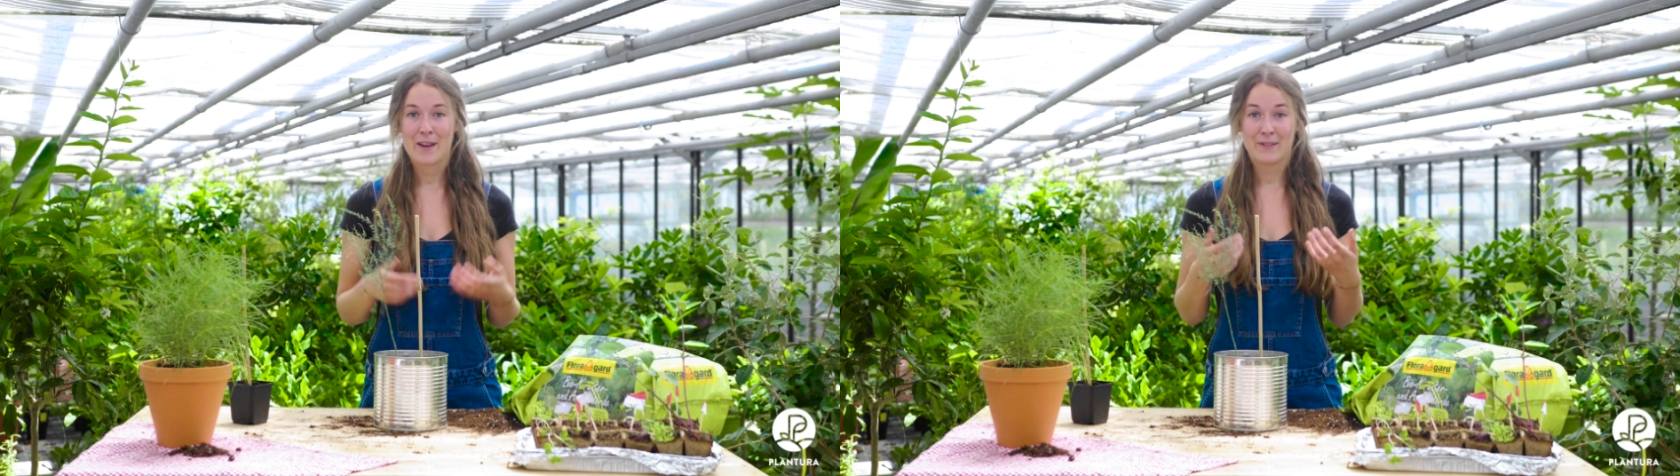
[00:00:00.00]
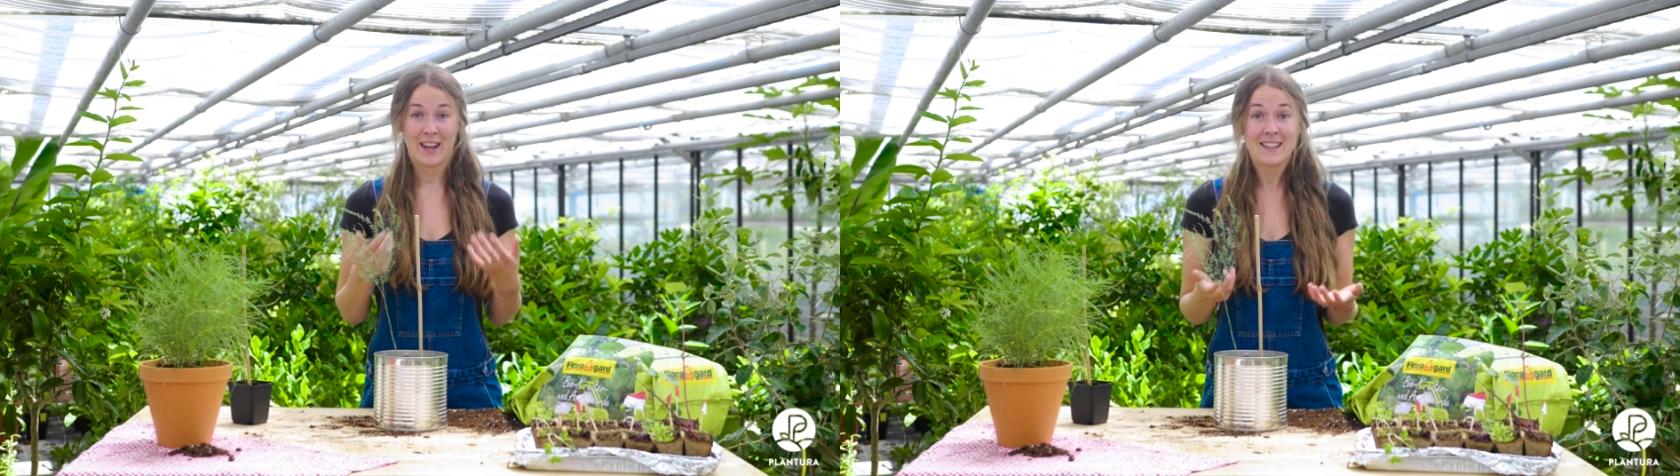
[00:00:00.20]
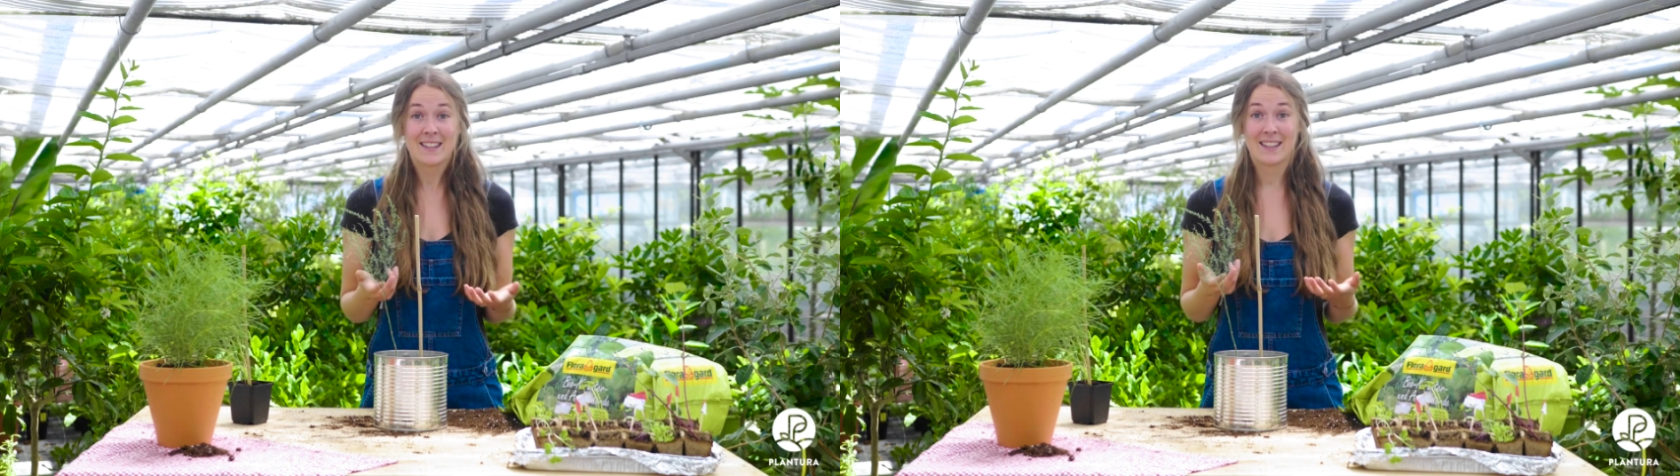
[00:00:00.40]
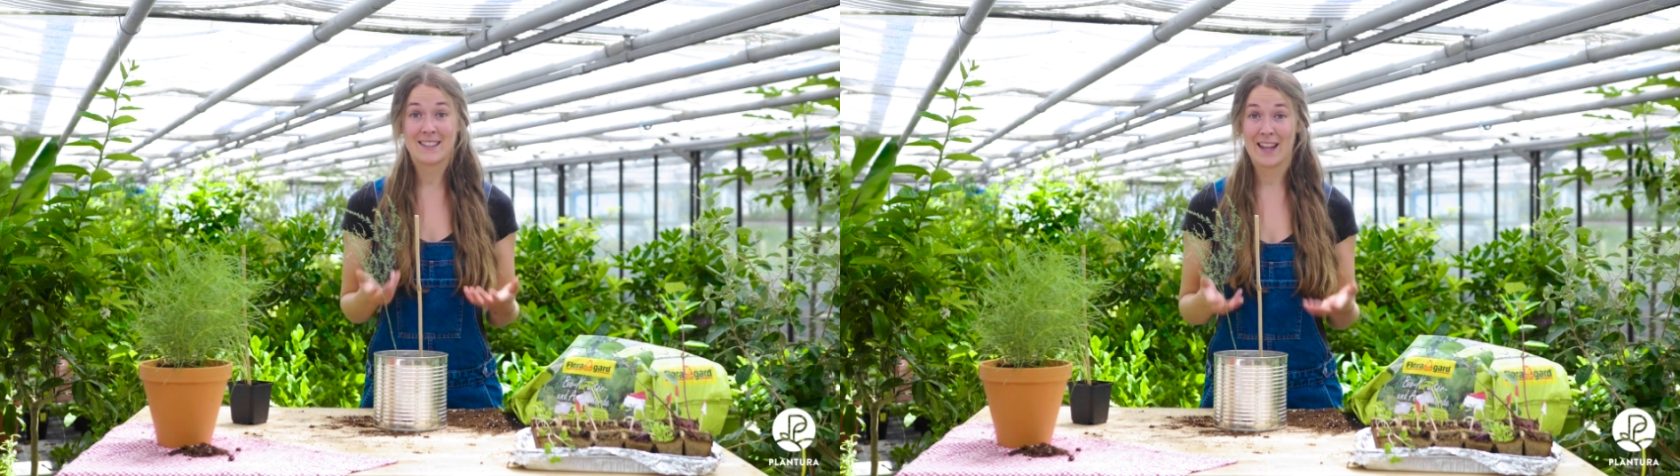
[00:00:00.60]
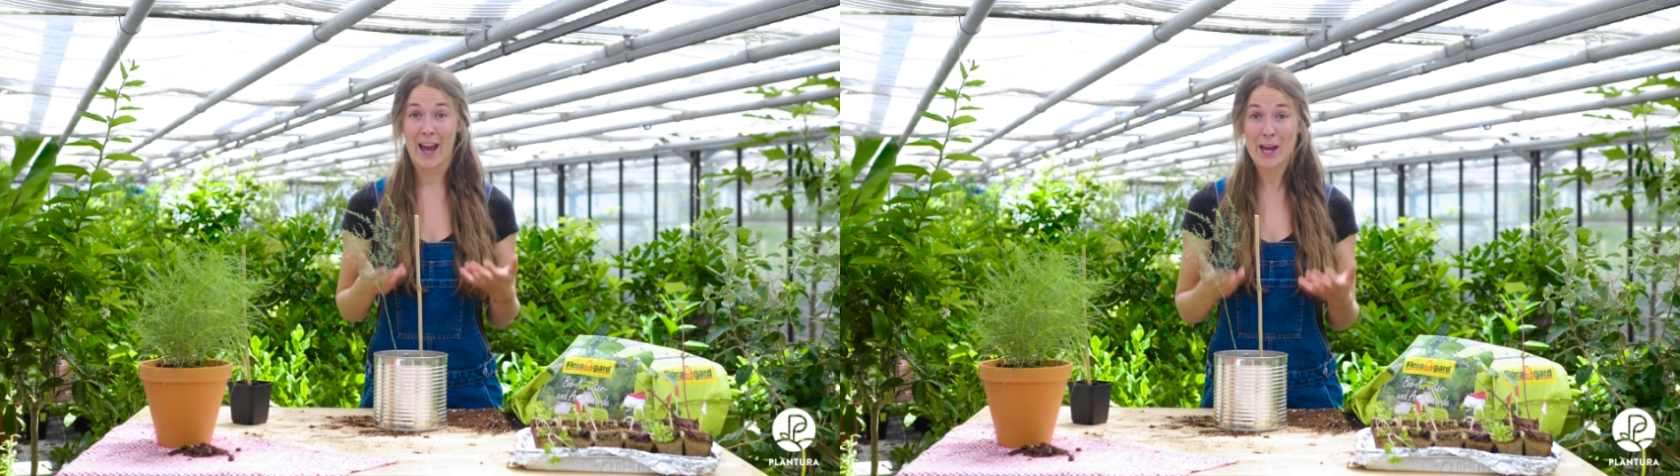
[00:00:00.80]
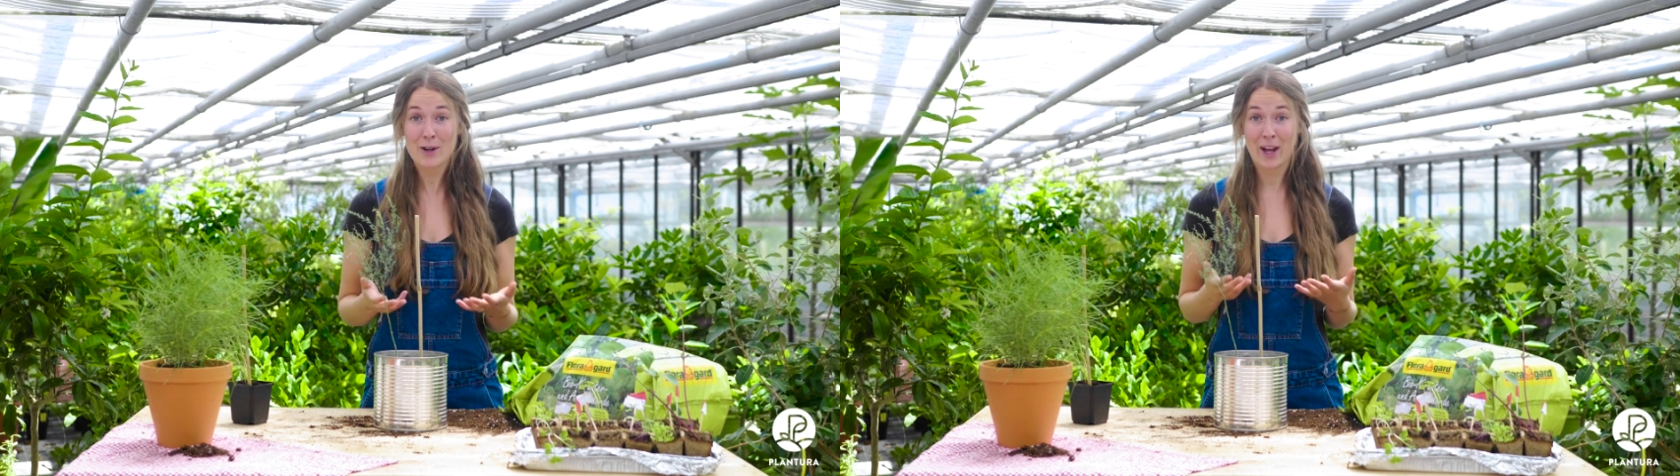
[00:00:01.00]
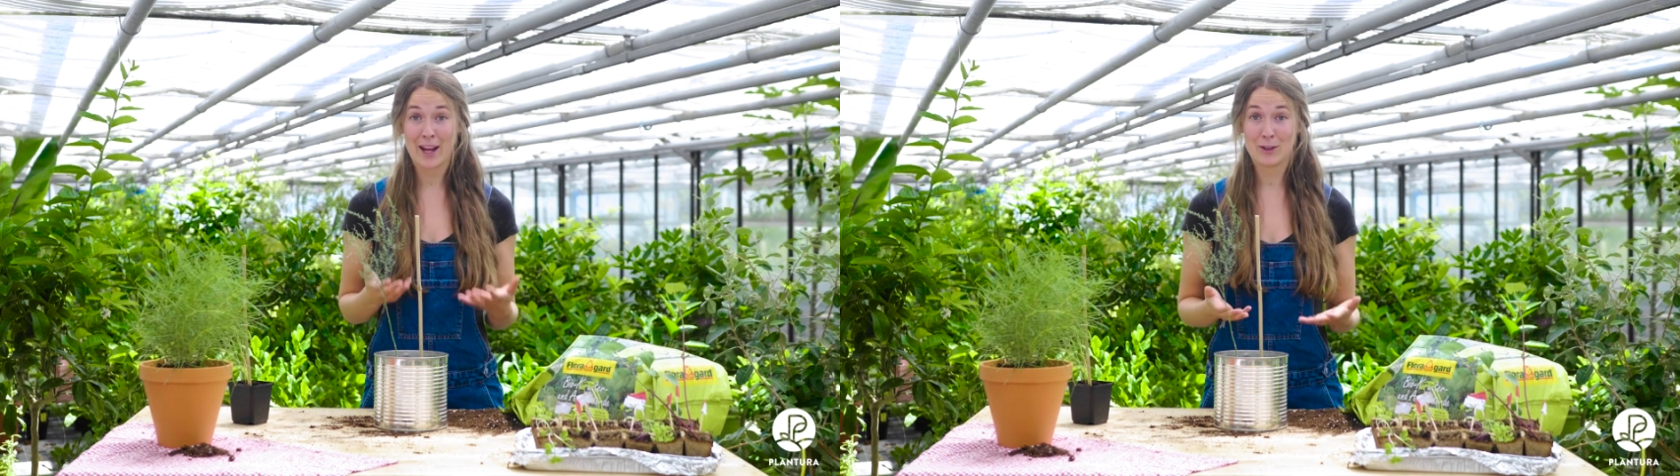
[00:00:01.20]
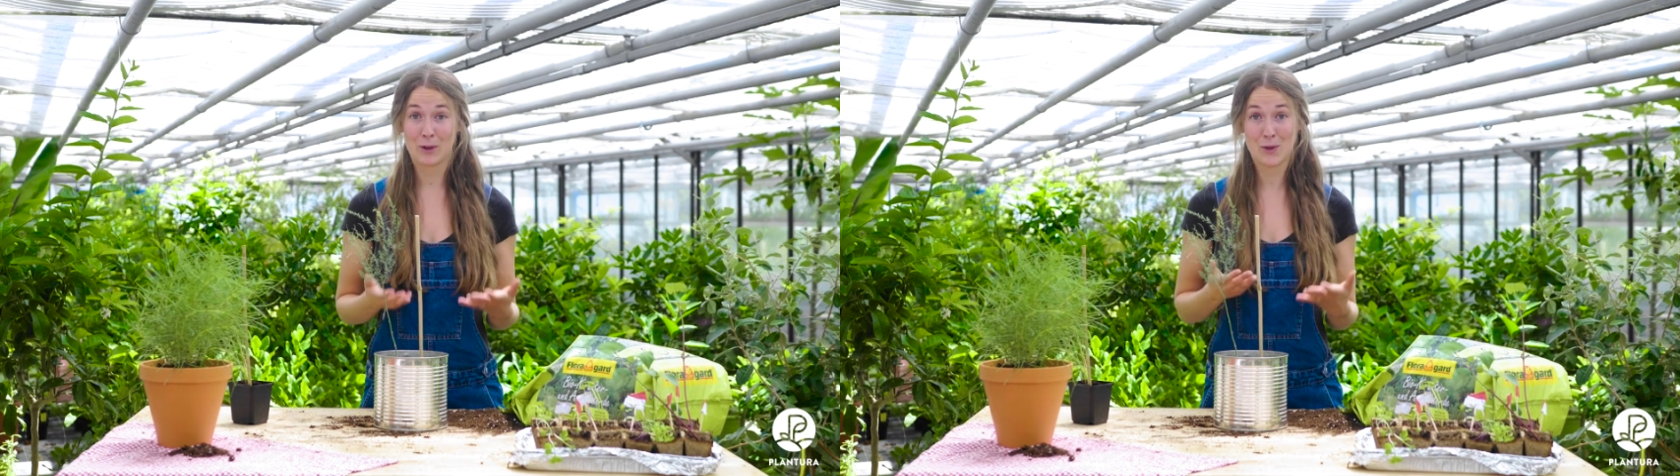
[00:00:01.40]
Vielleicht hat jetzt der ein oder
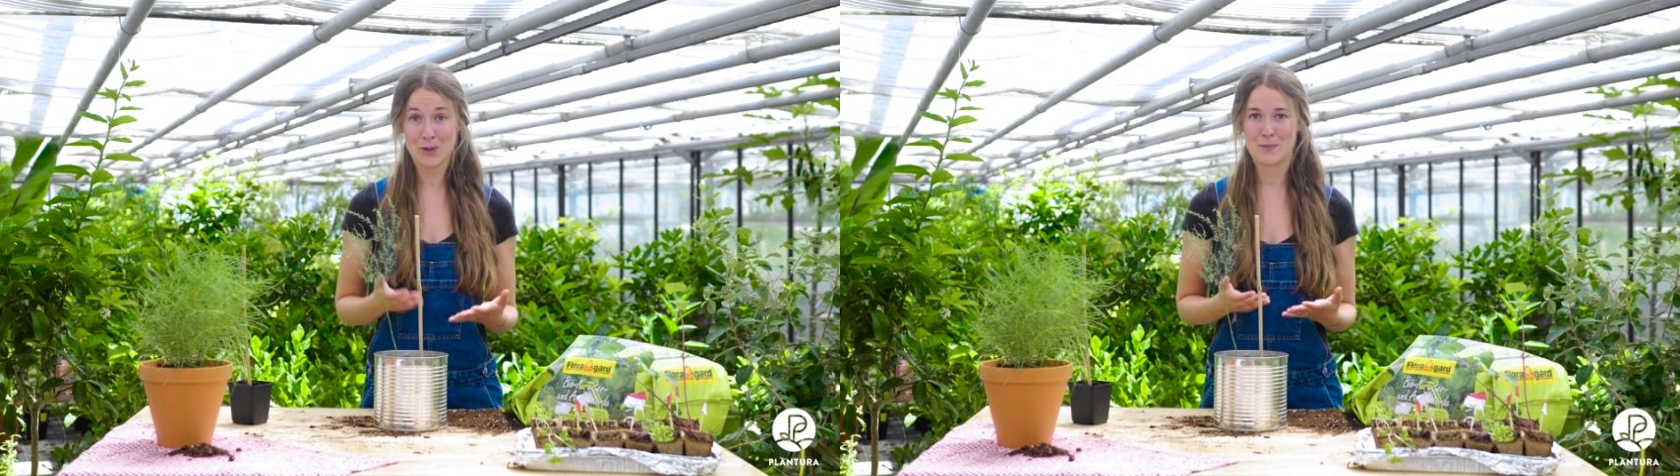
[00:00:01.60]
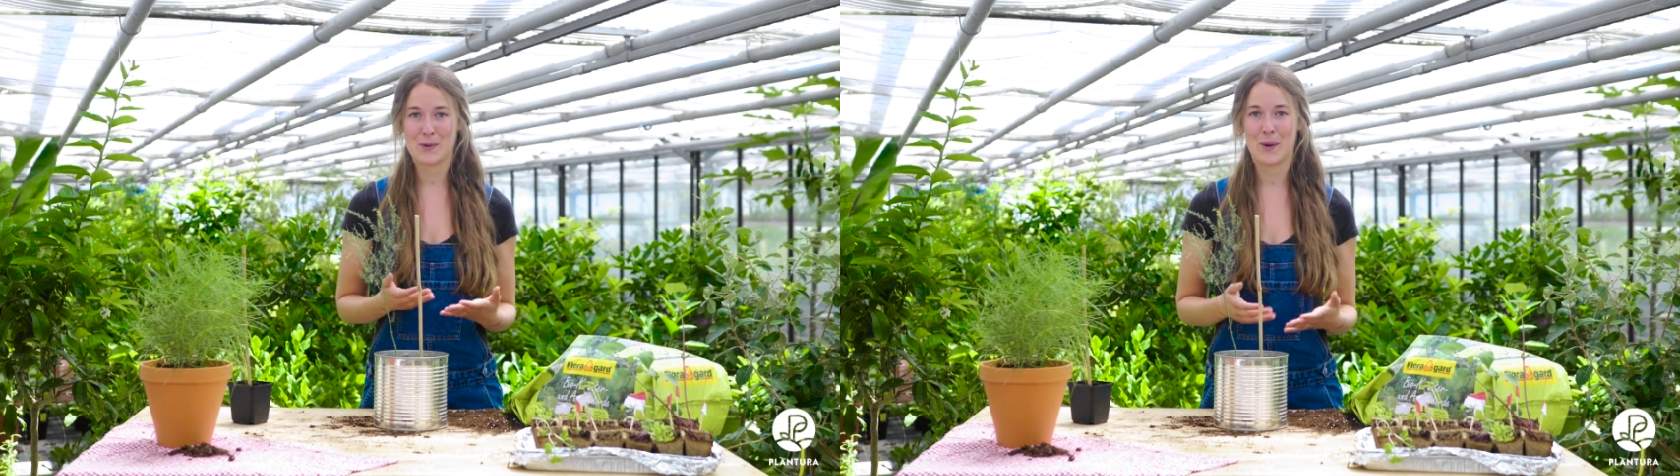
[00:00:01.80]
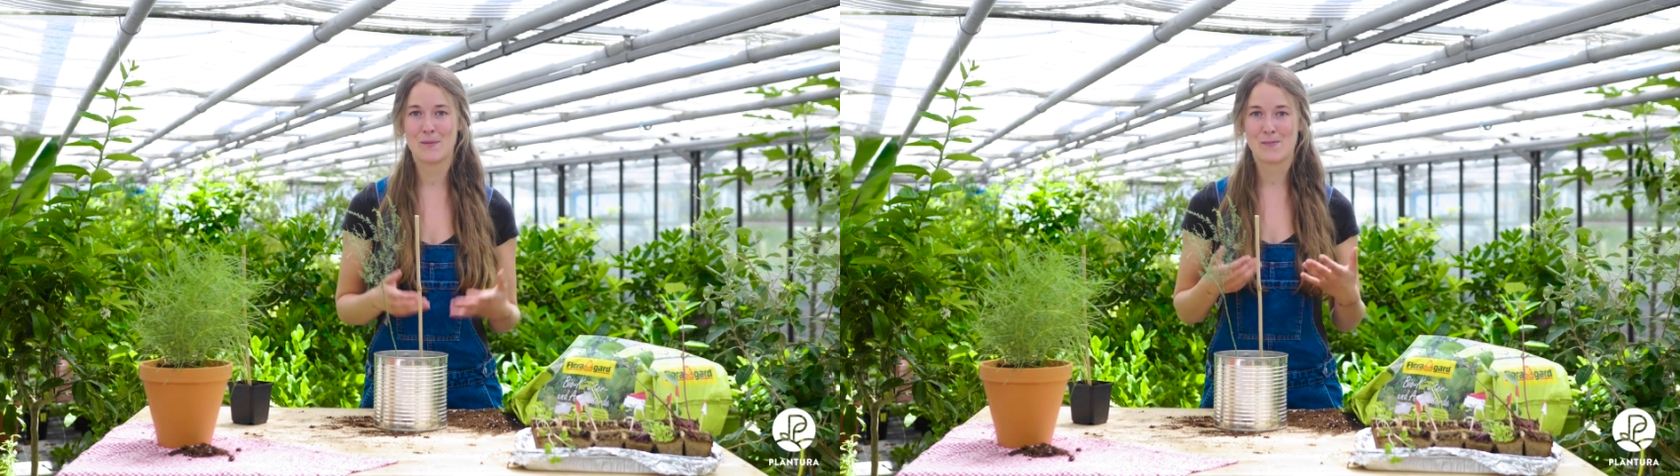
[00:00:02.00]
andere Lust bekommen,